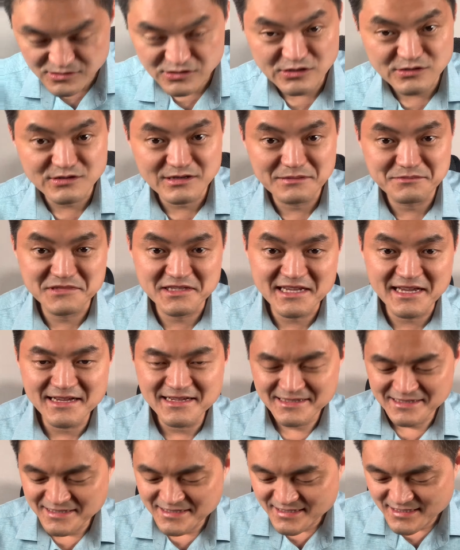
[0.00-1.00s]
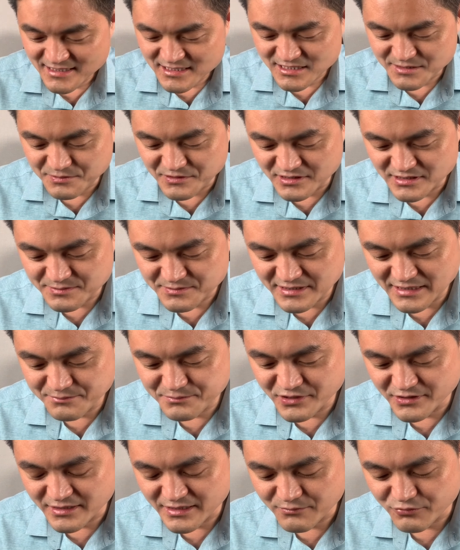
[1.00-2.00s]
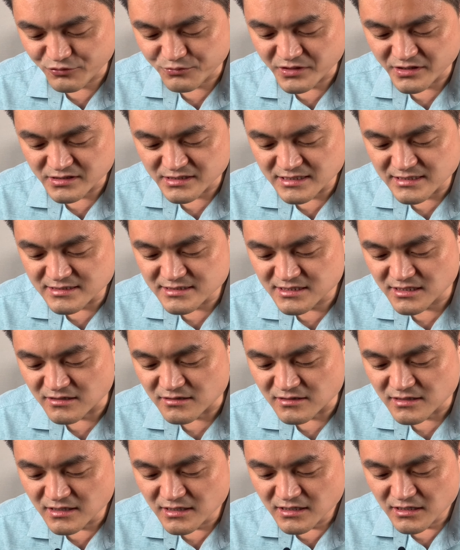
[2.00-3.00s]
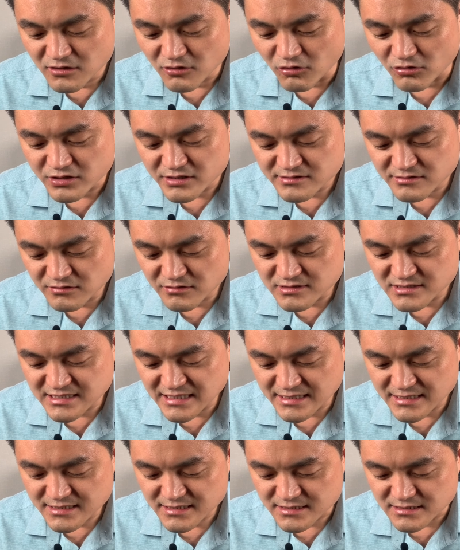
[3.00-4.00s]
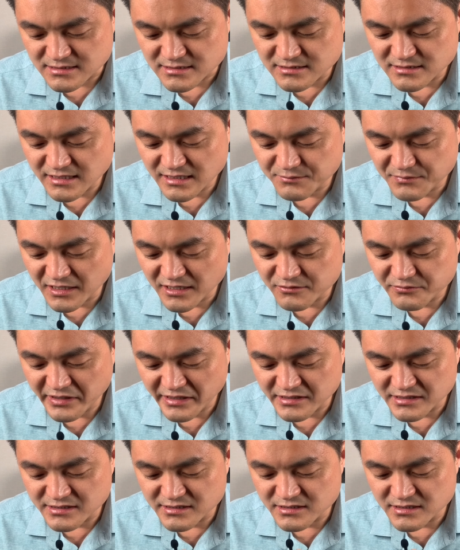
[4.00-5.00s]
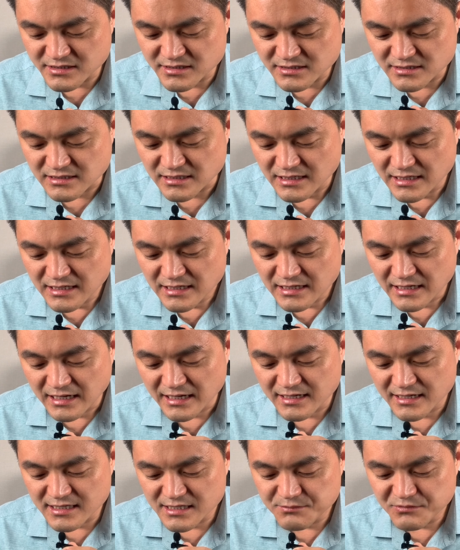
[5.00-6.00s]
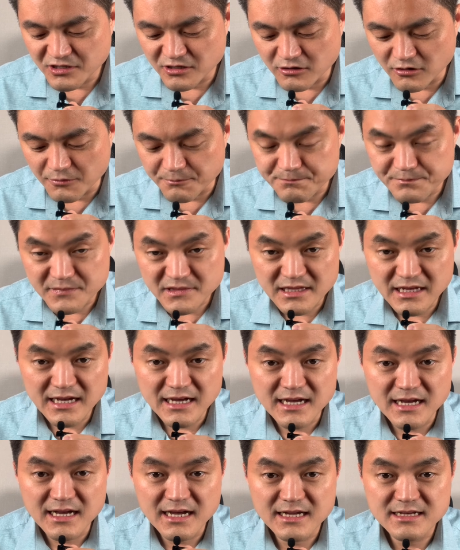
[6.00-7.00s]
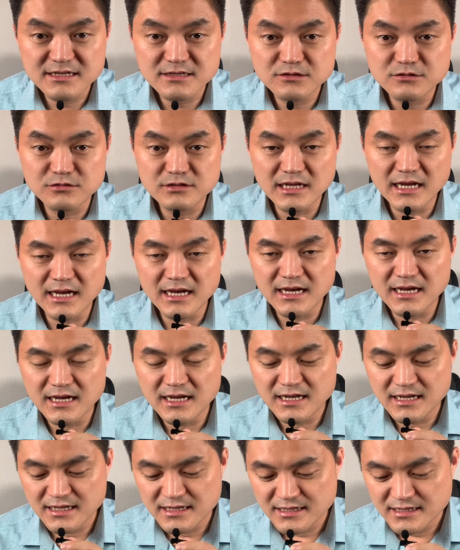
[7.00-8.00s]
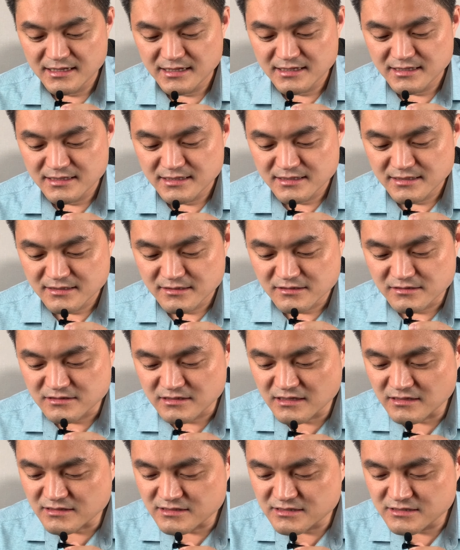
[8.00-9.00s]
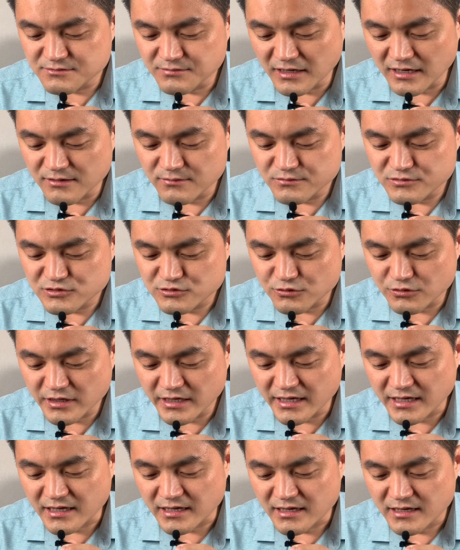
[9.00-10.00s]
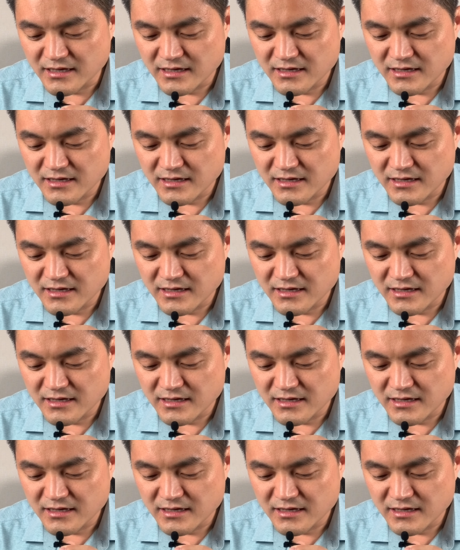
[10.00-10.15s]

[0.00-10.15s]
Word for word: 죄송합니다. 10편 14편에 보면 1절 어리석은 자는 그의 마음에 이르기를 하나님이 없다 하는도다. 그러니까 그 마음 속에